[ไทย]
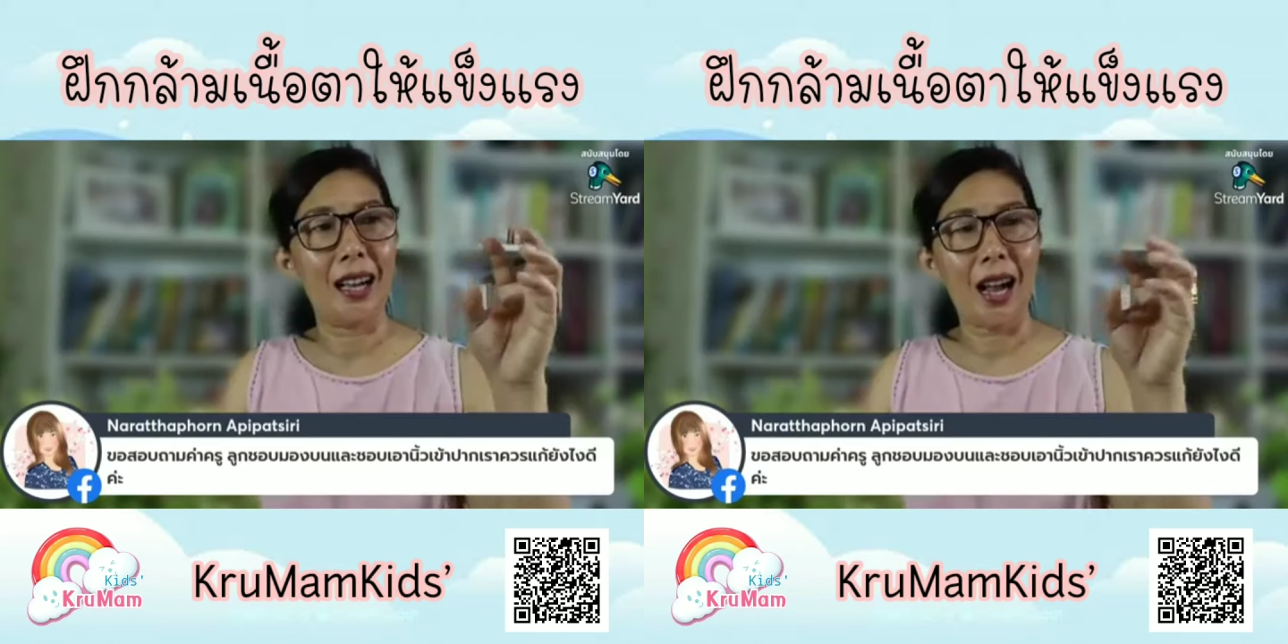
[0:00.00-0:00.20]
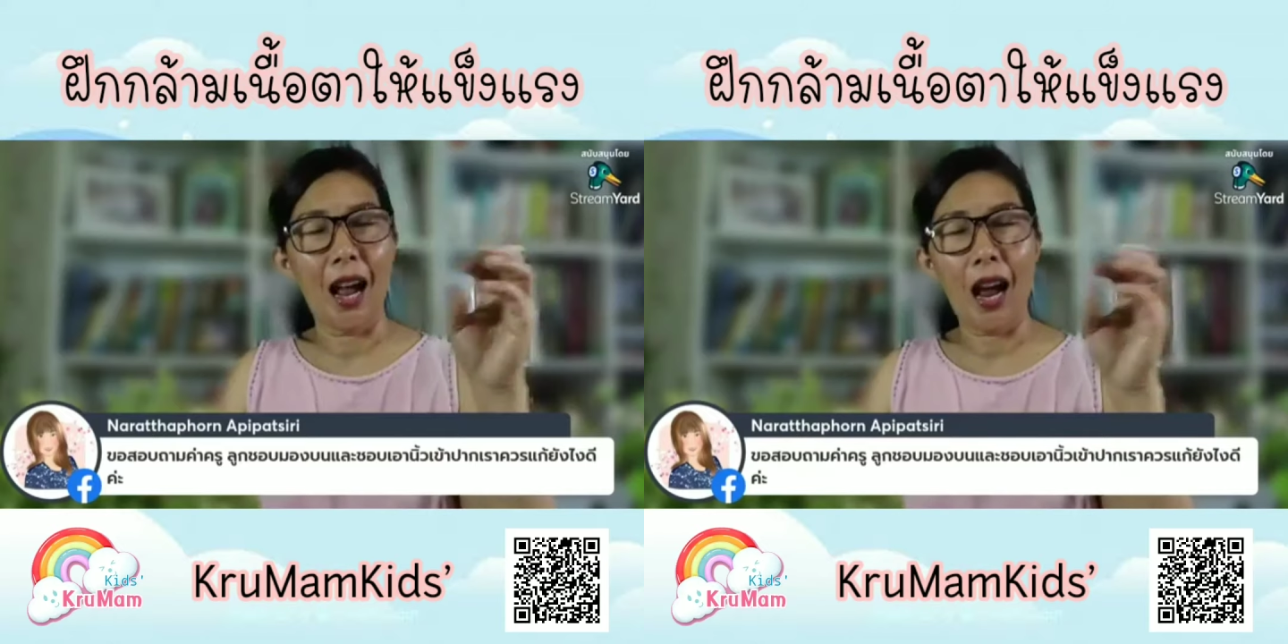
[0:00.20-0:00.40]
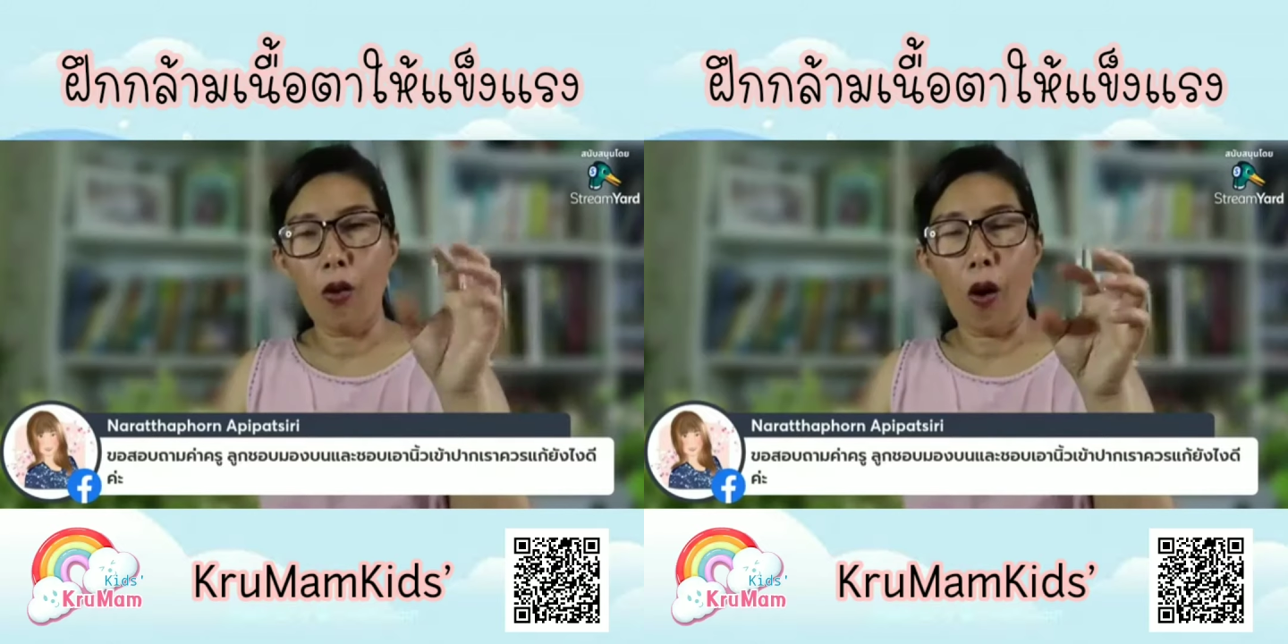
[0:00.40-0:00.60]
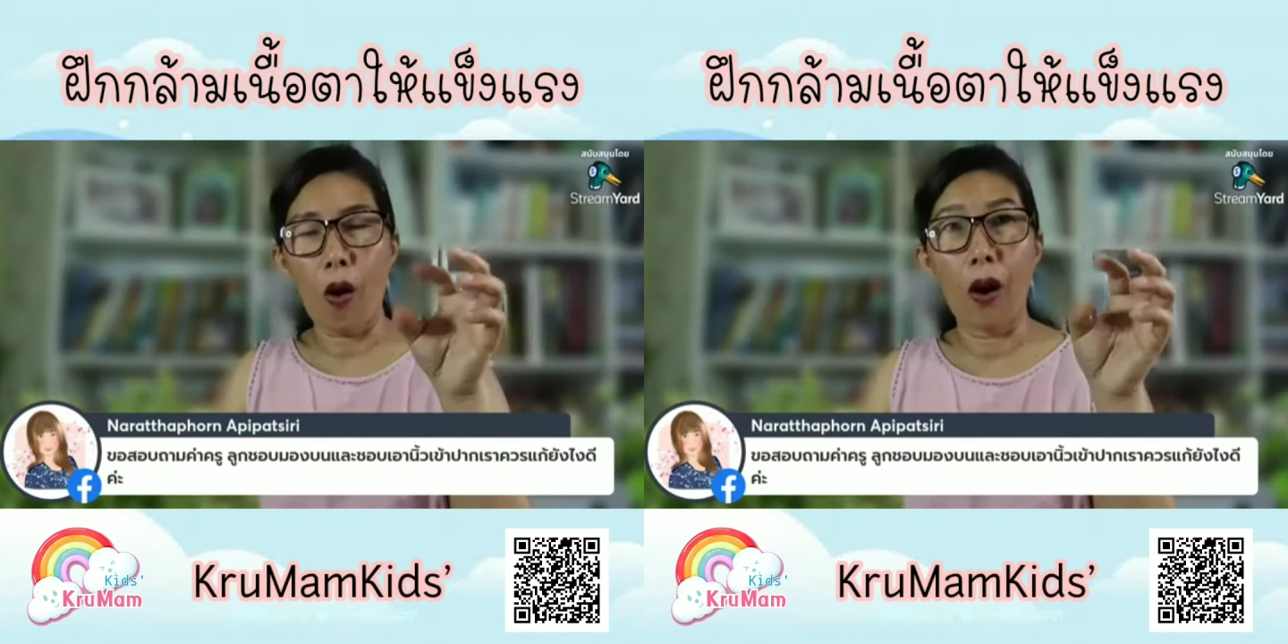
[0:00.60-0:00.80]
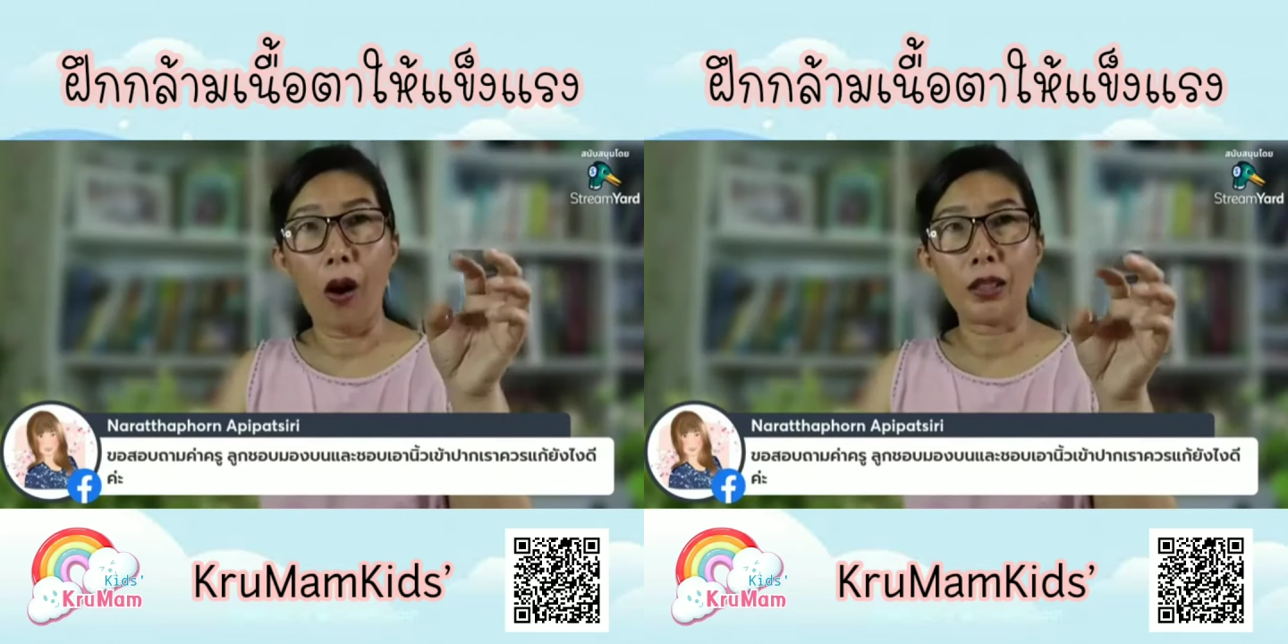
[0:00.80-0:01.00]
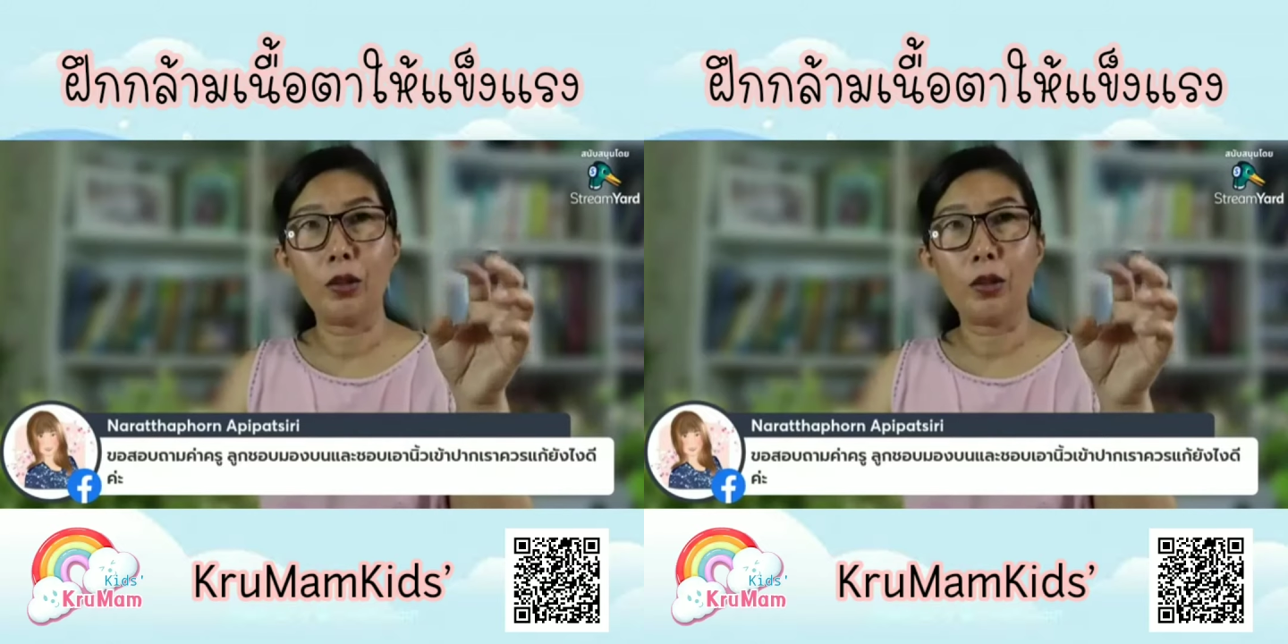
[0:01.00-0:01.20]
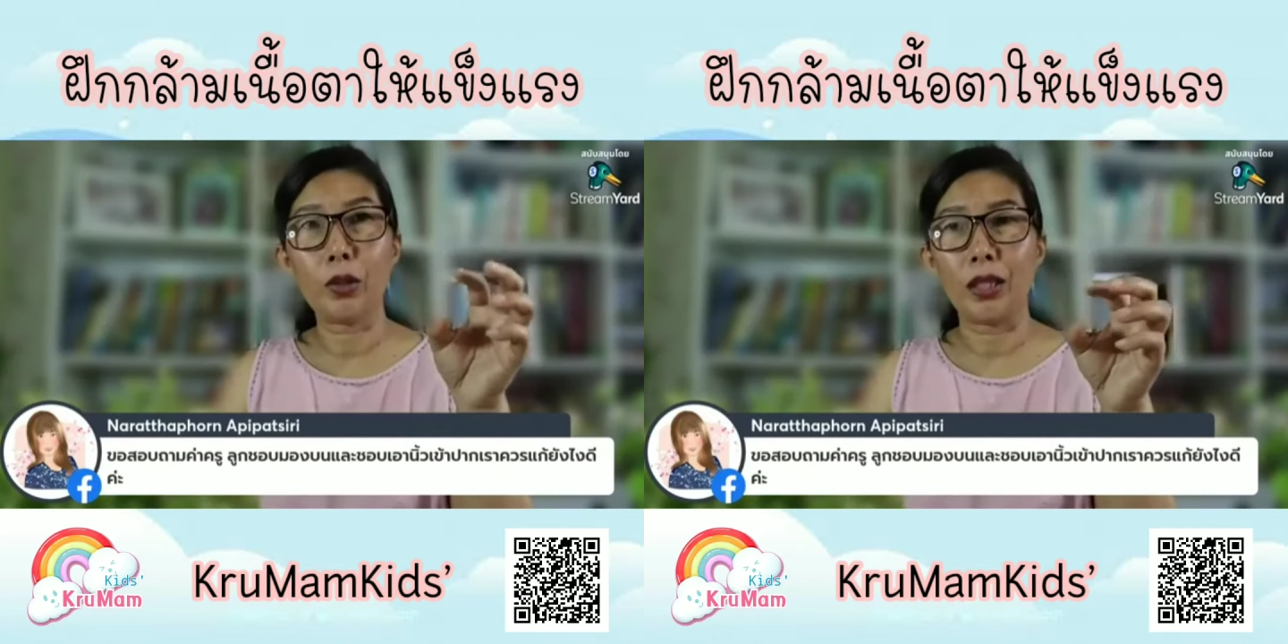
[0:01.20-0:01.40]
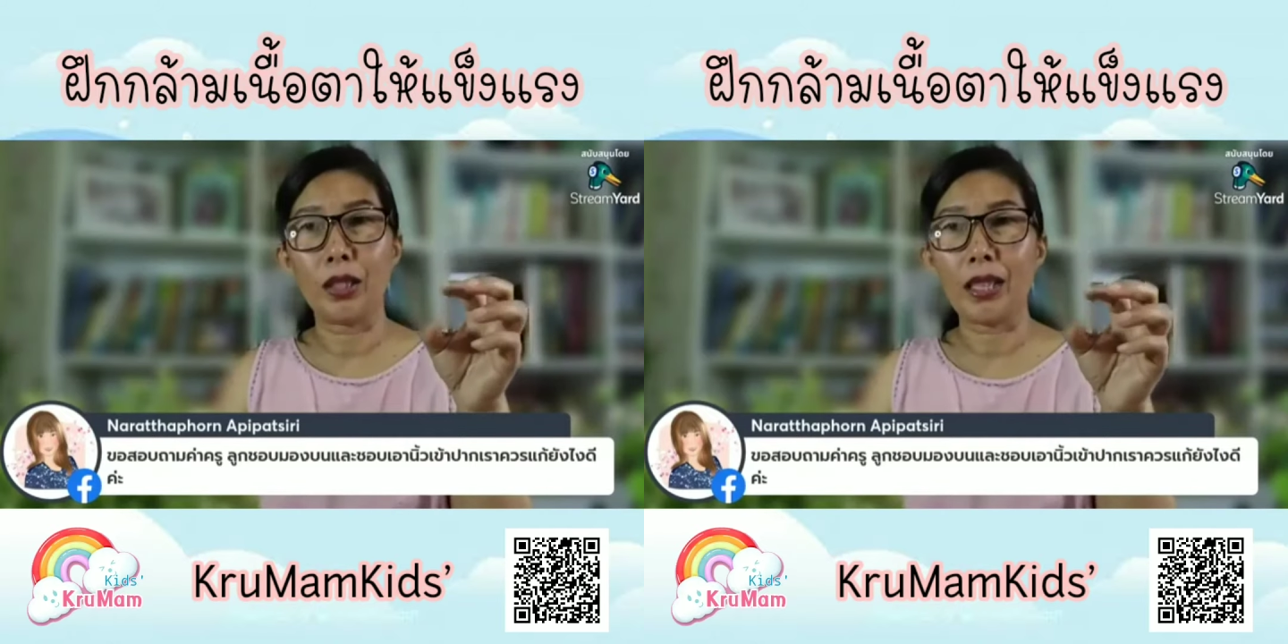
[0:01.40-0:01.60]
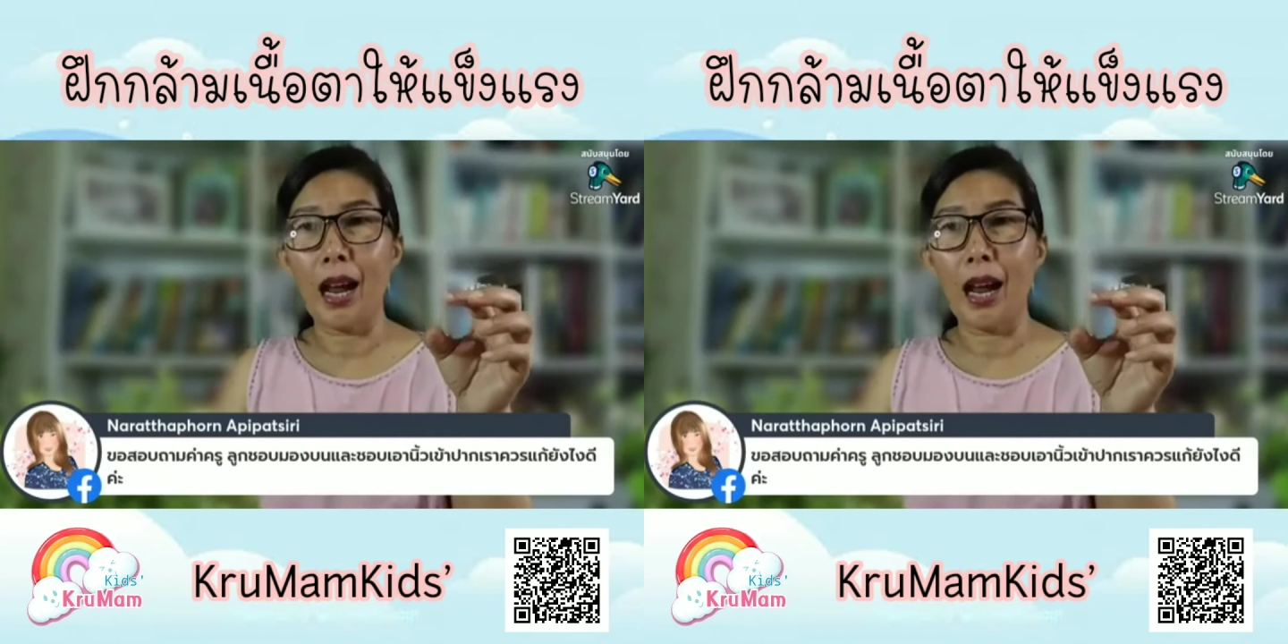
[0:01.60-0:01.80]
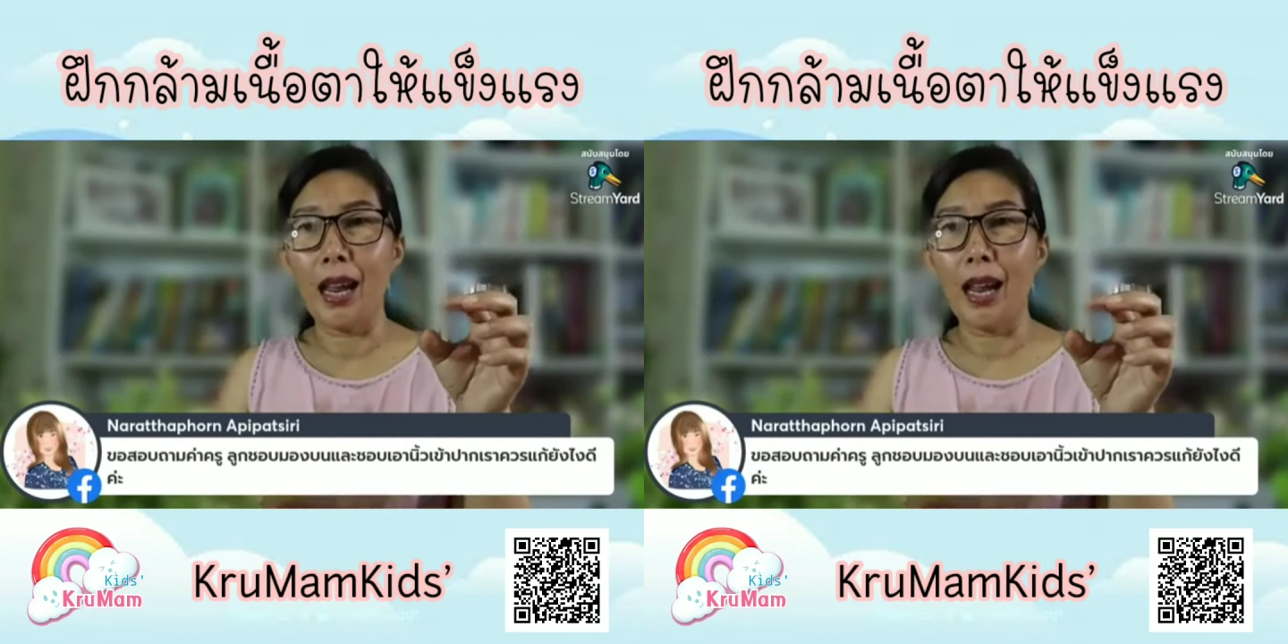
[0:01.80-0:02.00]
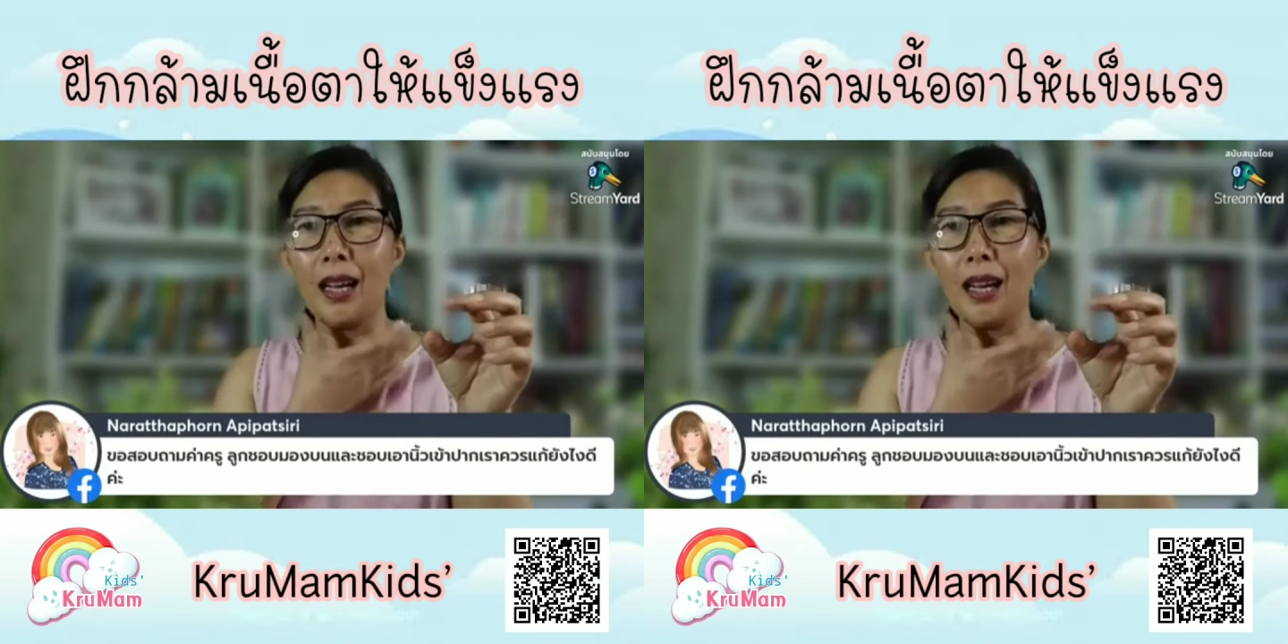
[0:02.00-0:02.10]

เอาของที่ลูกสนใจเนี่ย